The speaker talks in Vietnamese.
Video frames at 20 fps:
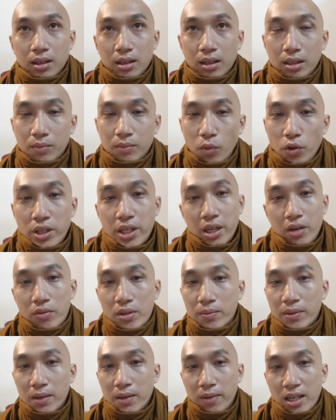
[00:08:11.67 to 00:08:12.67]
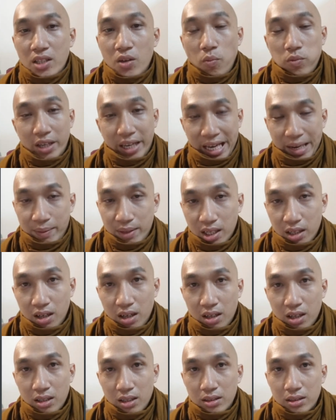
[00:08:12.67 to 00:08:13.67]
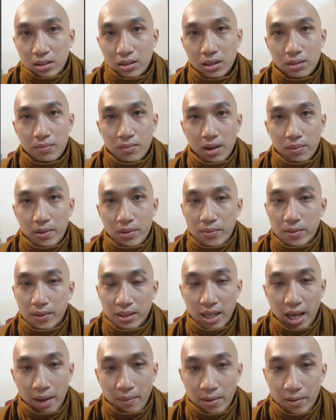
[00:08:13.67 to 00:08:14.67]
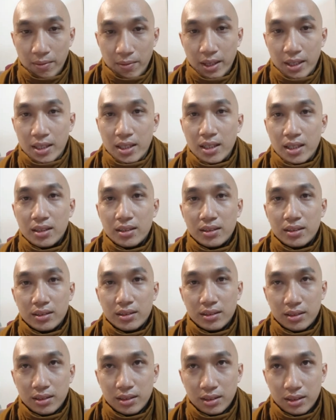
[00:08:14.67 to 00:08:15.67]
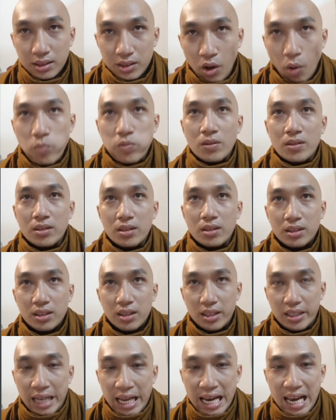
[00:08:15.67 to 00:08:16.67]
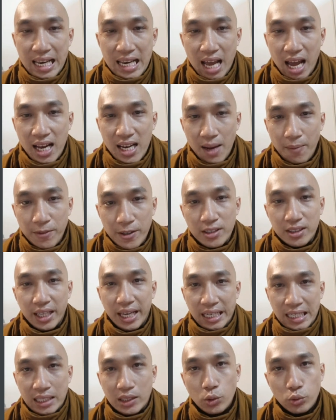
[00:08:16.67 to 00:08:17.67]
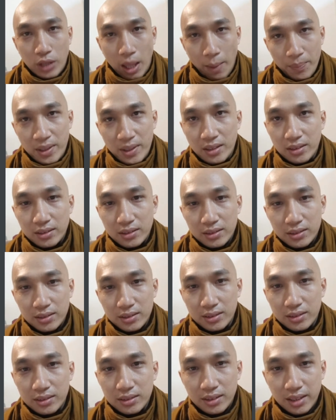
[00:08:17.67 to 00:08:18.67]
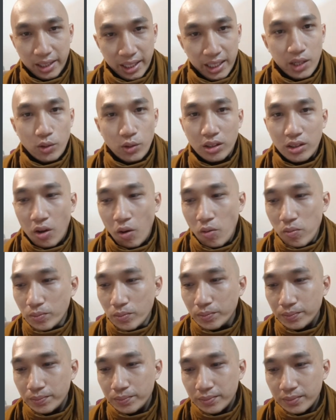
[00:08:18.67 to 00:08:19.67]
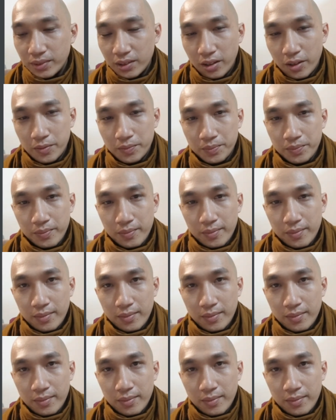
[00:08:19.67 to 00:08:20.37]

à, buổi chiều quý vị vẫn dùng nhẹ với cái đó đó nhưng mà để quý vị á, dùng để để là phương tiện để tu tập á, cái điều đó tốt đúng không